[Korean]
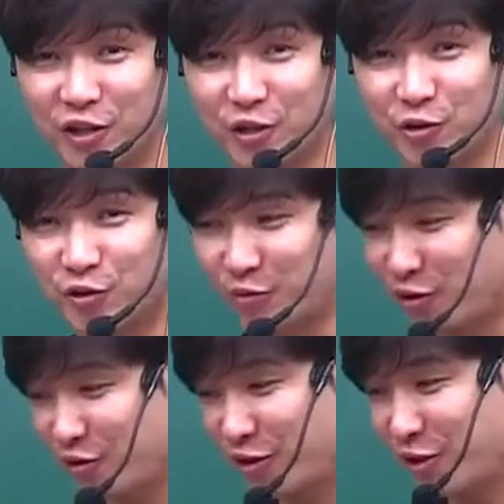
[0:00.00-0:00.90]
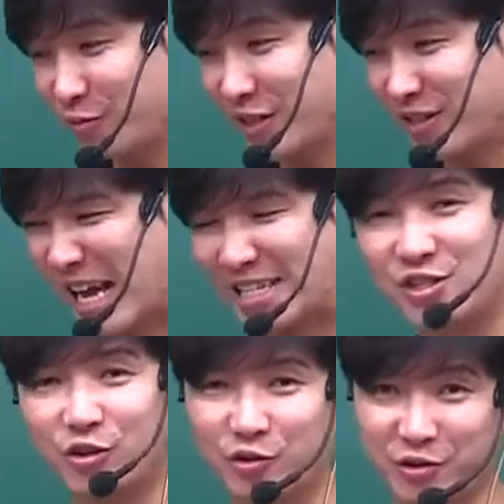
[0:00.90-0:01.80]
2교시부터 시험장에서
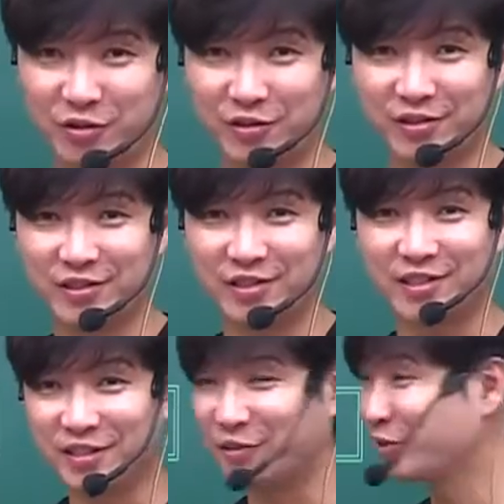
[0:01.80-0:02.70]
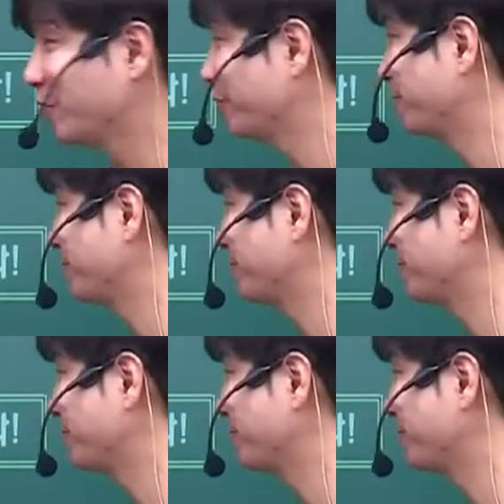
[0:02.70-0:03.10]
안정이 되거든. 알겠죠?